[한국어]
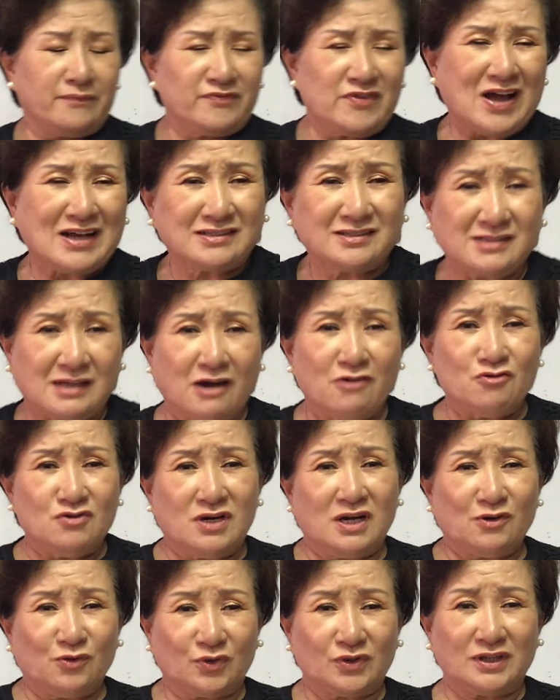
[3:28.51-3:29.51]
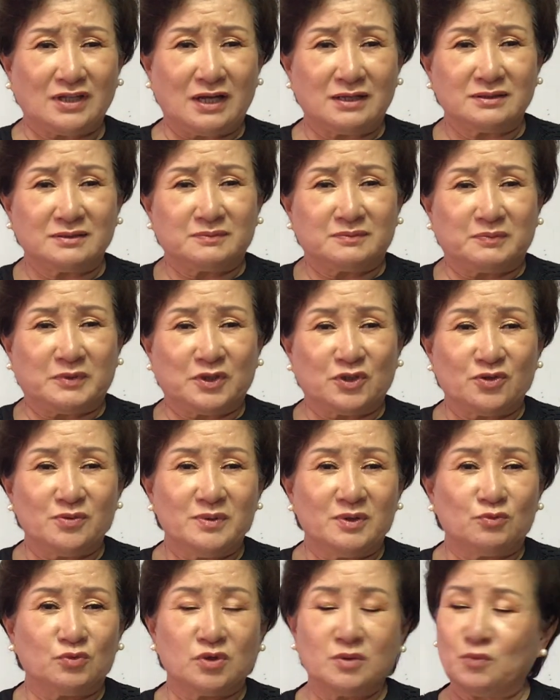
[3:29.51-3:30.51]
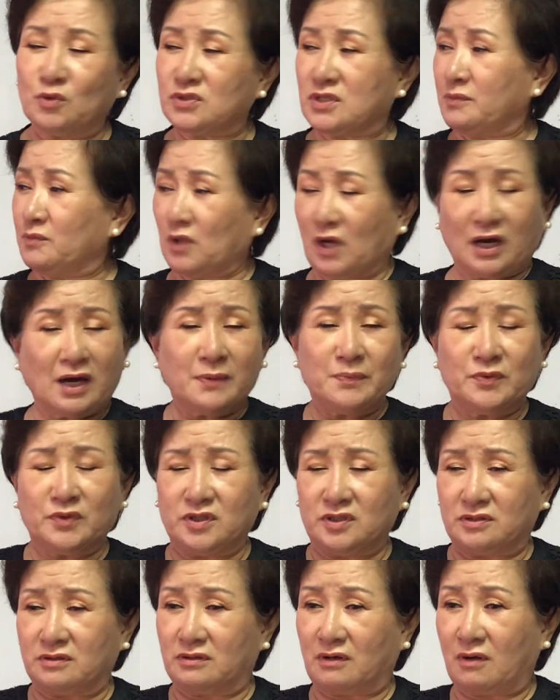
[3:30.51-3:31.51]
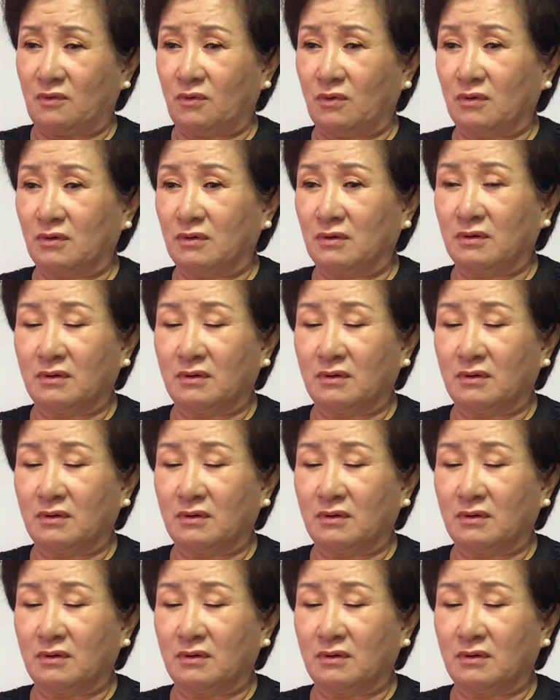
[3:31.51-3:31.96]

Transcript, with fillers: 딱 싸우려고 딱 벼르면 우리 목사님 나가버리더라고.